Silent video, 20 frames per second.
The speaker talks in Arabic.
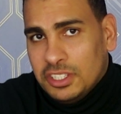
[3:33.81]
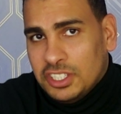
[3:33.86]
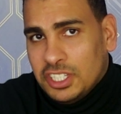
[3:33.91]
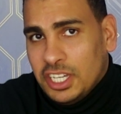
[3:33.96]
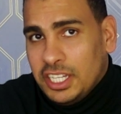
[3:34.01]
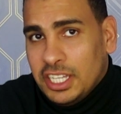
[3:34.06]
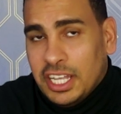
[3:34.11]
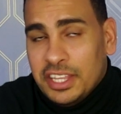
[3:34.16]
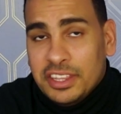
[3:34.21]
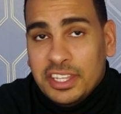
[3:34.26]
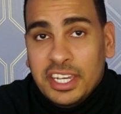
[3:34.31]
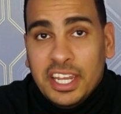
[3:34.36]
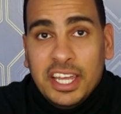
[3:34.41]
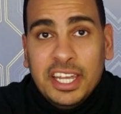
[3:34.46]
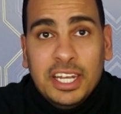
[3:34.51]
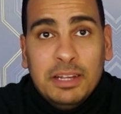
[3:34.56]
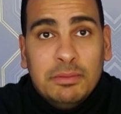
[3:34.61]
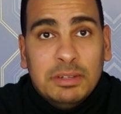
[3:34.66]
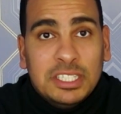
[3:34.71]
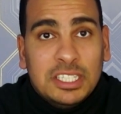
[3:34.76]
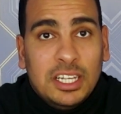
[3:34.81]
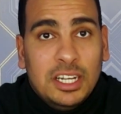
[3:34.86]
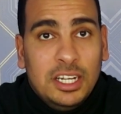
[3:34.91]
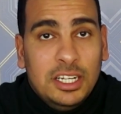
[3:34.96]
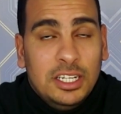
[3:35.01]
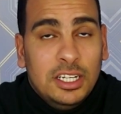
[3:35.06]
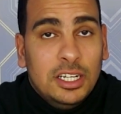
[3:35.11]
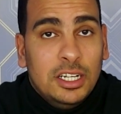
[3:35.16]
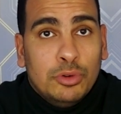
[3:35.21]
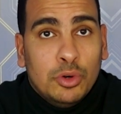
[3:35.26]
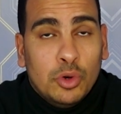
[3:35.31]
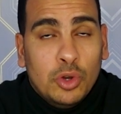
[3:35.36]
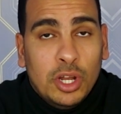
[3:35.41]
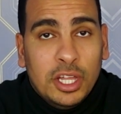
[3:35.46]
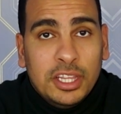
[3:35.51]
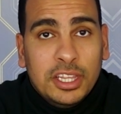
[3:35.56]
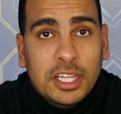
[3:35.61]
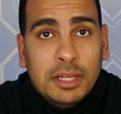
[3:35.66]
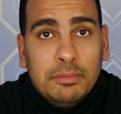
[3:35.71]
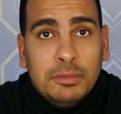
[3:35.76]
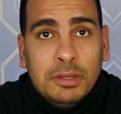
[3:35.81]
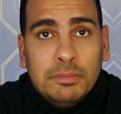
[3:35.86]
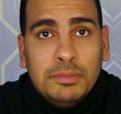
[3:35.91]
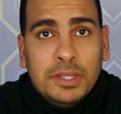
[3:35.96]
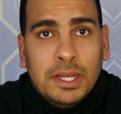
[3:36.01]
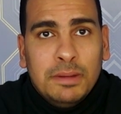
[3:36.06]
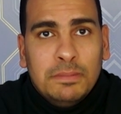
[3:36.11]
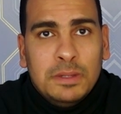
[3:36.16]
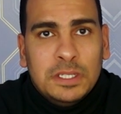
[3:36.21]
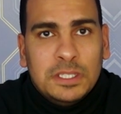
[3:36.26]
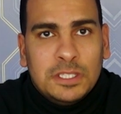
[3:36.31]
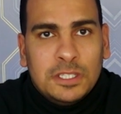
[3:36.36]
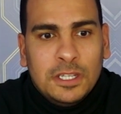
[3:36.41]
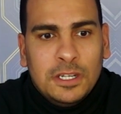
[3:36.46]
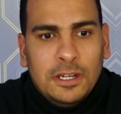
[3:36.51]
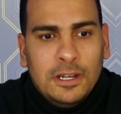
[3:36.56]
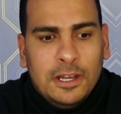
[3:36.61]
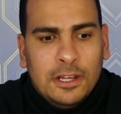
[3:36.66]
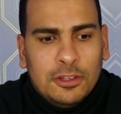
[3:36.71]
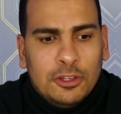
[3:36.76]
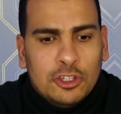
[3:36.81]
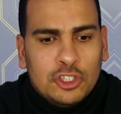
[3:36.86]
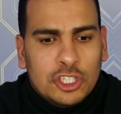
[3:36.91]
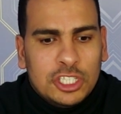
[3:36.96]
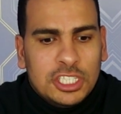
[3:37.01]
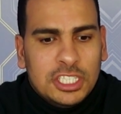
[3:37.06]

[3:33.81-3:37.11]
سايد عندنا هنا مثلا في هولندا بيبدا من سن 11